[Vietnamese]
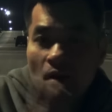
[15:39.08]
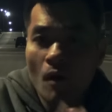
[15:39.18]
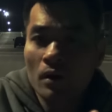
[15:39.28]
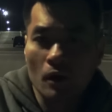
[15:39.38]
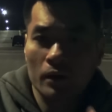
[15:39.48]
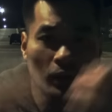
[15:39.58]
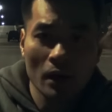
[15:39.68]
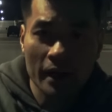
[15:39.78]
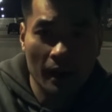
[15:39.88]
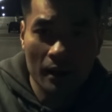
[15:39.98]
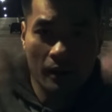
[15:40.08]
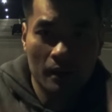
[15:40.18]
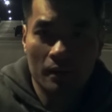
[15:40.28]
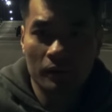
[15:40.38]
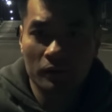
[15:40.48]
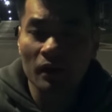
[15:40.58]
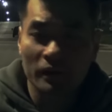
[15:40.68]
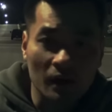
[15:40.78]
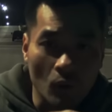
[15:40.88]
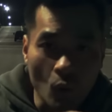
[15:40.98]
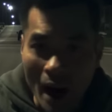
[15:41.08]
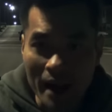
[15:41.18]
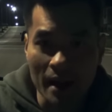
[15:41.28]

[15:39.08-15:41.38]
vô, đủ thứ vậy đó. Rất là quái